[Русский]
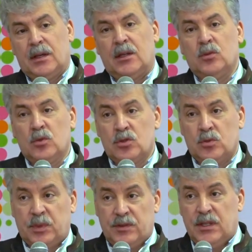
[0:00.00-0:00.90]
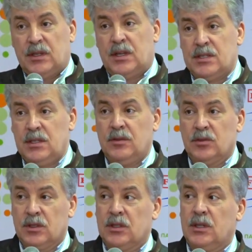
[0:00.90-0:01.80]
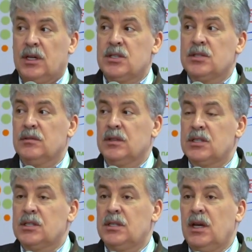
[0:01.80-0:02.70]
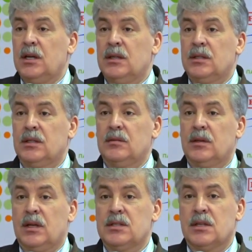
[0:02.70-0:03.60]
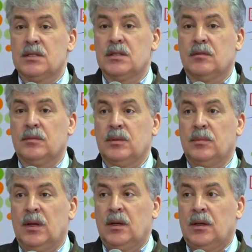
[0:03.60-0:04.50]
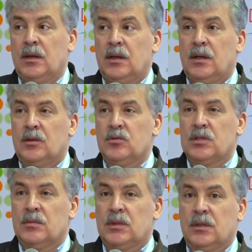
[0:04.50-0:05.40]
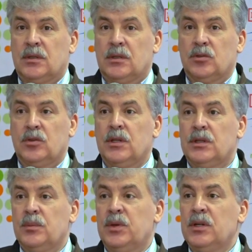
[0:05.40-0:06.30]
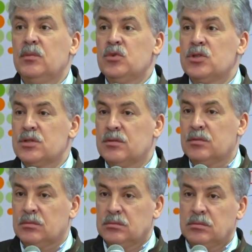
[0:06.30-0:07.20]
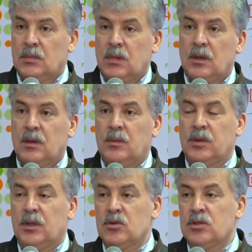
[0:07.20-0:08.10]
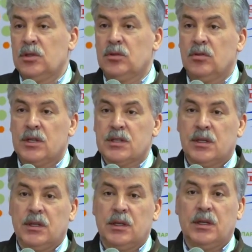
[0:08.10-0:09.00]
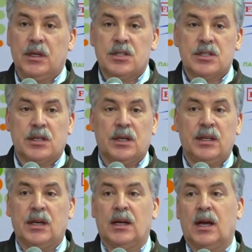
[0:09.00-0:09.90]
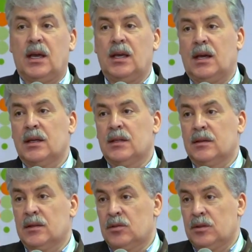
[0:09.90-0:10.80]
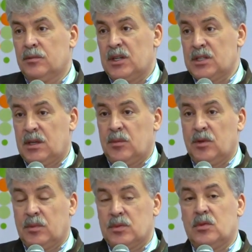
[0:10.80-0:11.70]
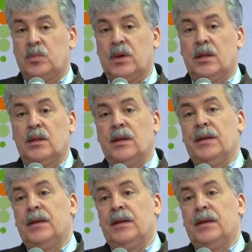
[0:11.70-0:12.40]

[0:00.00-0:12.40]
Я думаю, что по всей России вот это качество нашей ягоды является основным, а, ну скажем так, конкурентным преимуществом. А, потому что ни турецкая, ни греческая, никакая ягода, которая в больших объемах поступает